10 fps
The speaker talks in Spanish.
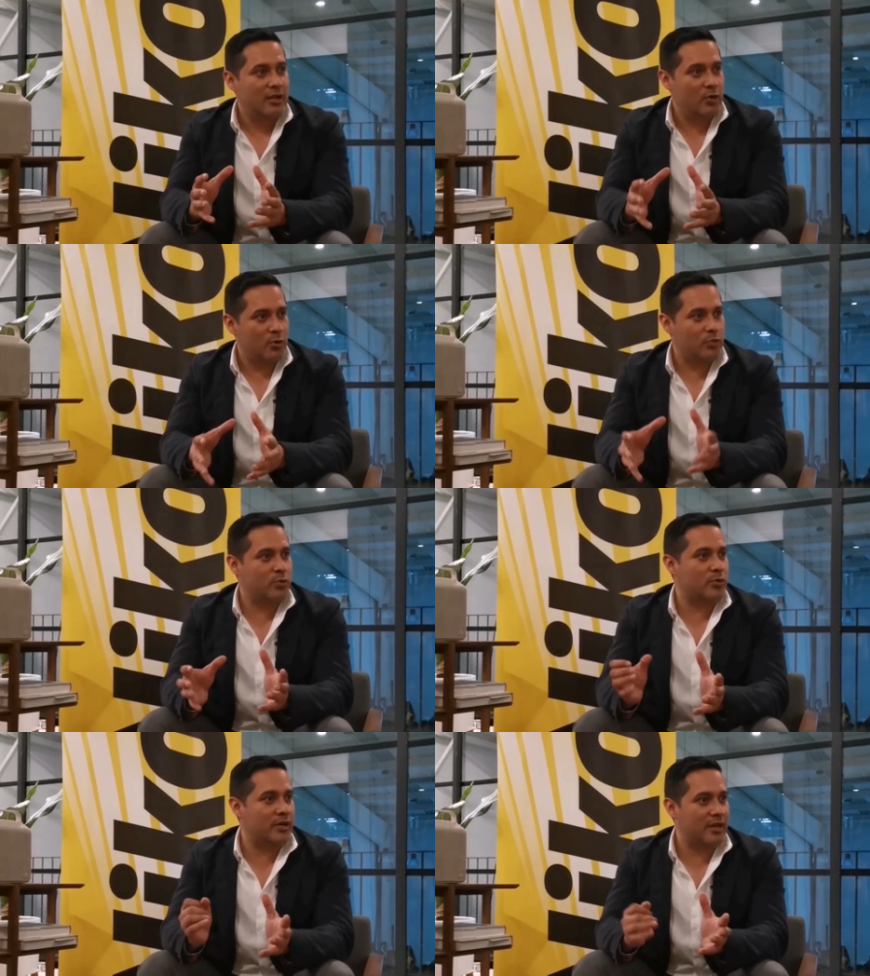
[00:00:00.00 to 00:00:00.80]

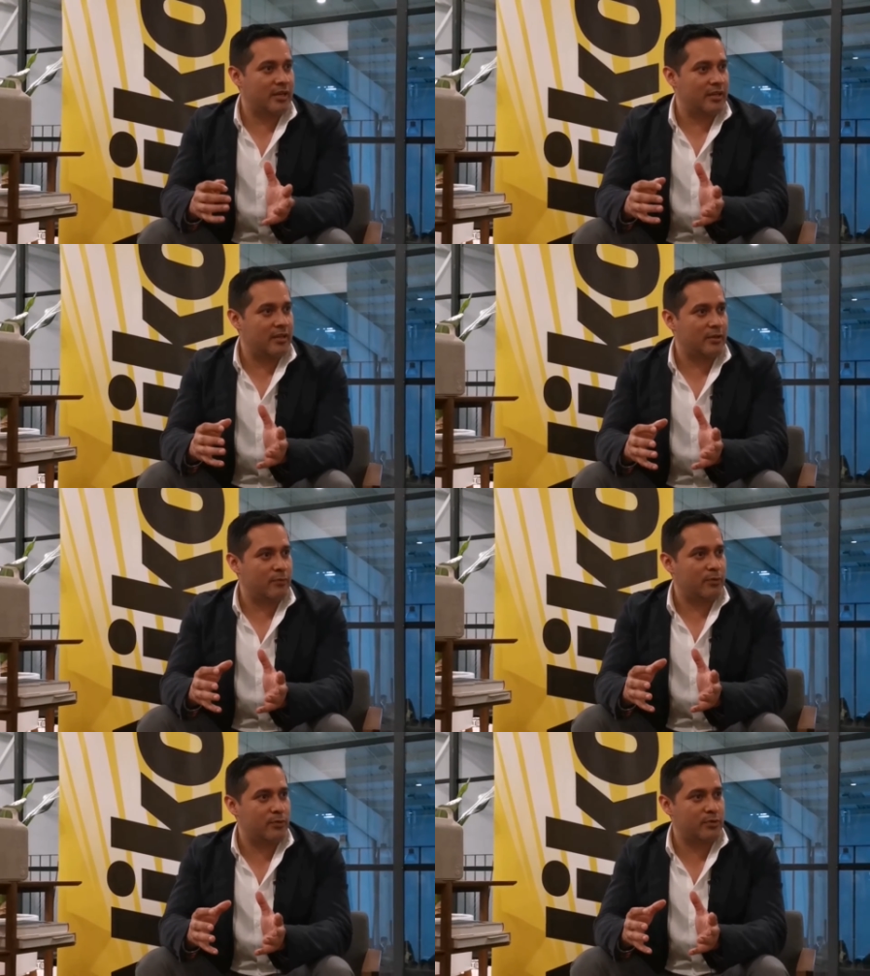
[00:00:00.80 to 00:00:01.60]
nocturna y,
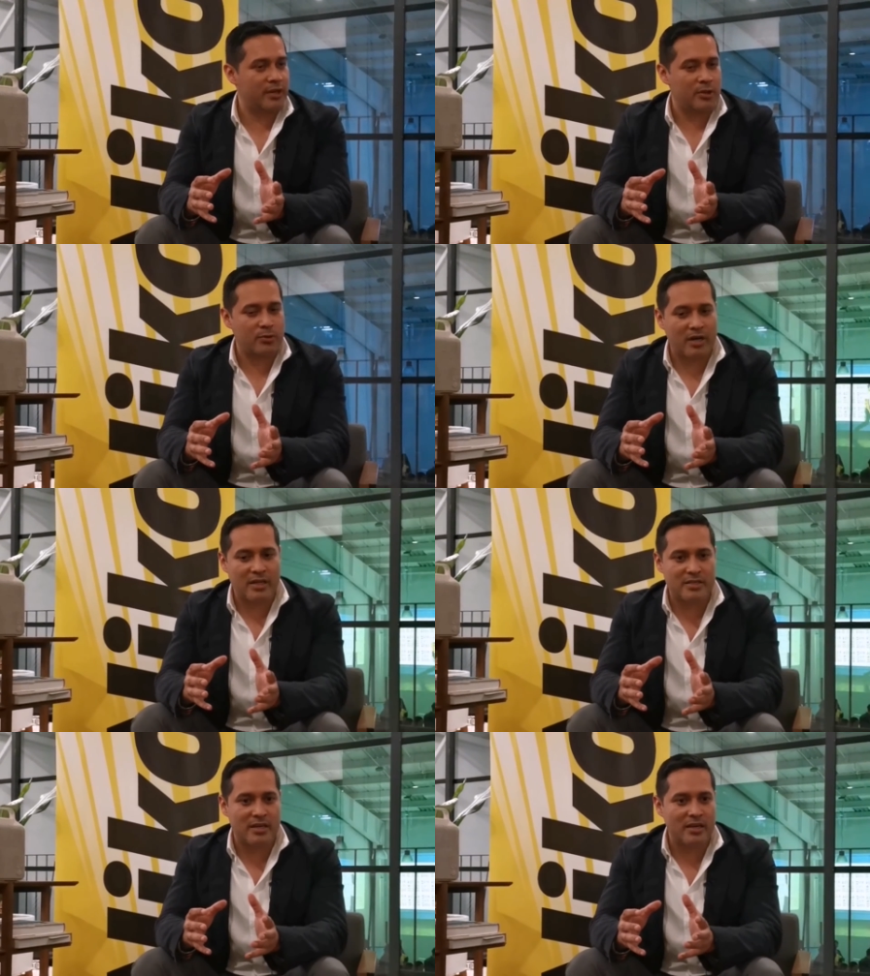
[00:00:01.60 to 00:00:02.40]
foto de
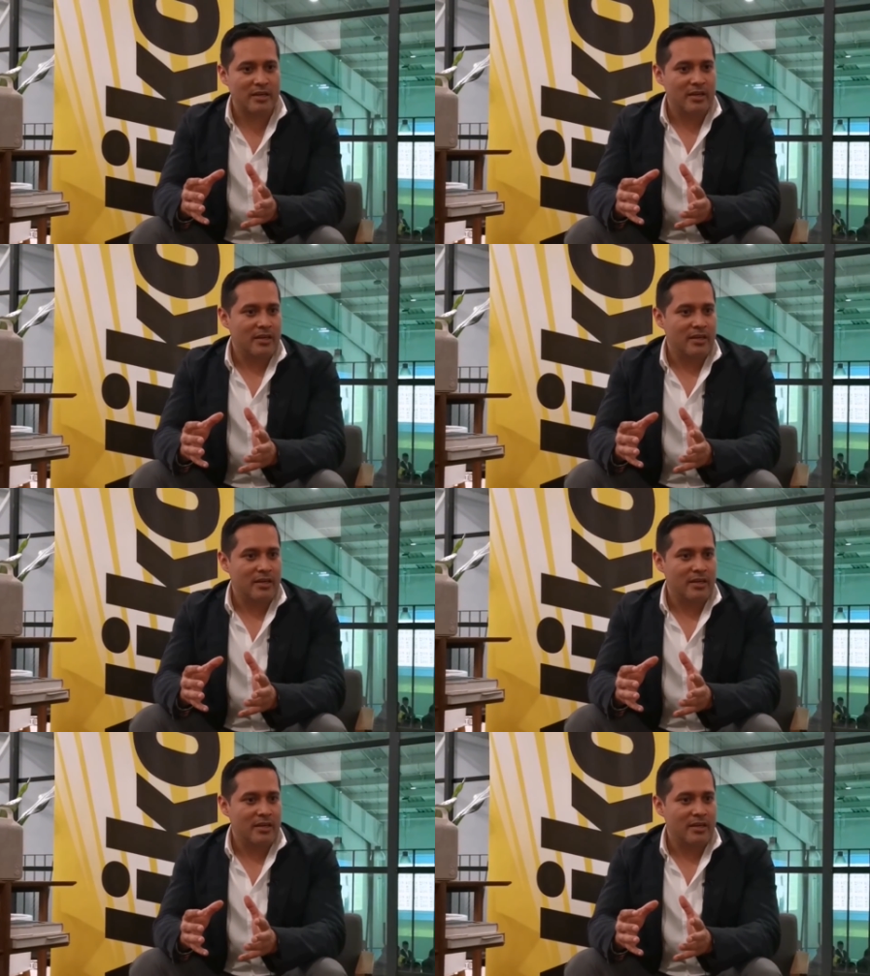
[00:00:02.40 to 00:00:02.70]
naturaleza